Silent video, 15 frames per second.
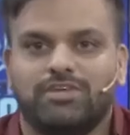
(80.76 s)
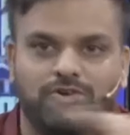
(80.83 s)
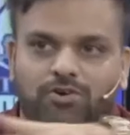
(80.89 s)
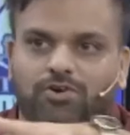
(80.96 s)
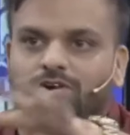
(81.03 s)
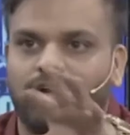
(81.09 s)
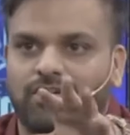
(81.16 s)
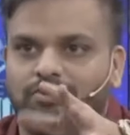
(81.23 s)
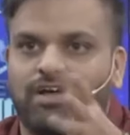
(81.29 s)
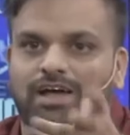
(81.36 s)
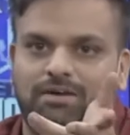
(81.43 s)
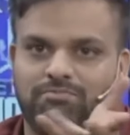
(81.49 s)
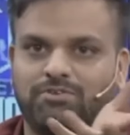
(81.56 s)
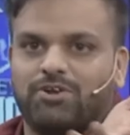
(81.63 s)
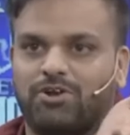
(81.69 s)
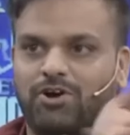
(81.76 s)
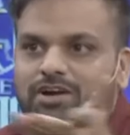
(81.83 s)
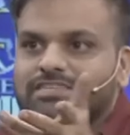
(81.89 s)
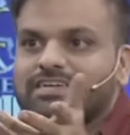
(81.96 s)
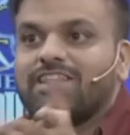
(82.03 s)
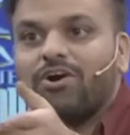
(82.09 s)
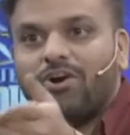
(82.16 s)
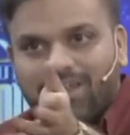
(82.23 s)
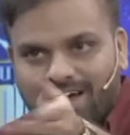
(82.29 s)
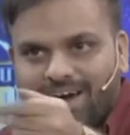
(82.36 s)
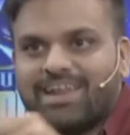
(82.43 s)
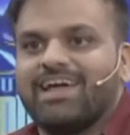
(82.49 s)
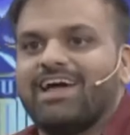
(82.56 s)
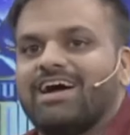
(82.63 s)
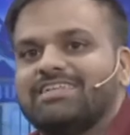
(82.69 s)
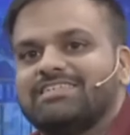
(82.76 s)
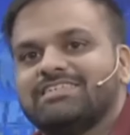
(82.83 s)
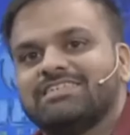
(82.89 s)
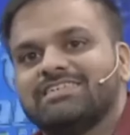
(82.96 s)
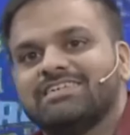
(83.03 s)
तीनों को क्योंकि आप तीनों लाहौर से लाहौर हार गए आज